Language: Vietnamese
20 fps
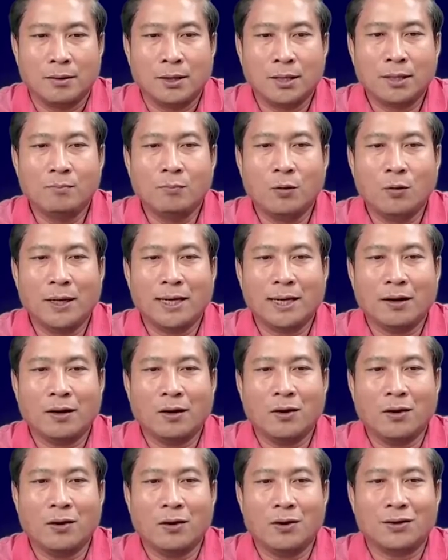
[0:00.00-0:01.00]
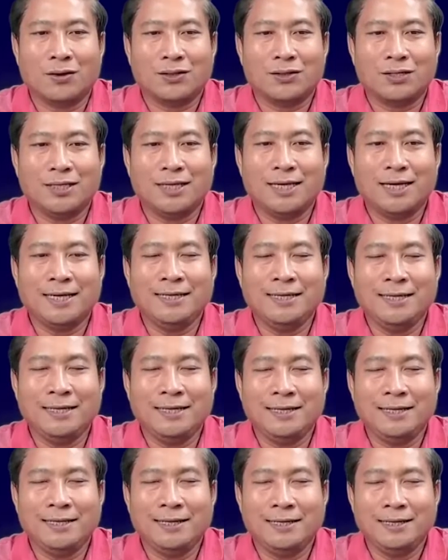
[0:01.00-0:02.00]
rư mùi có
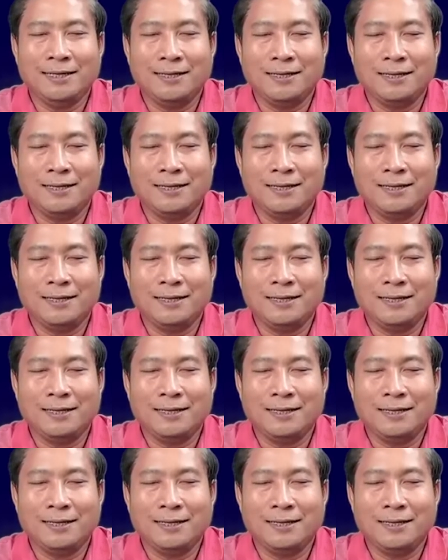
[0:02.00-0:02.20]
chanh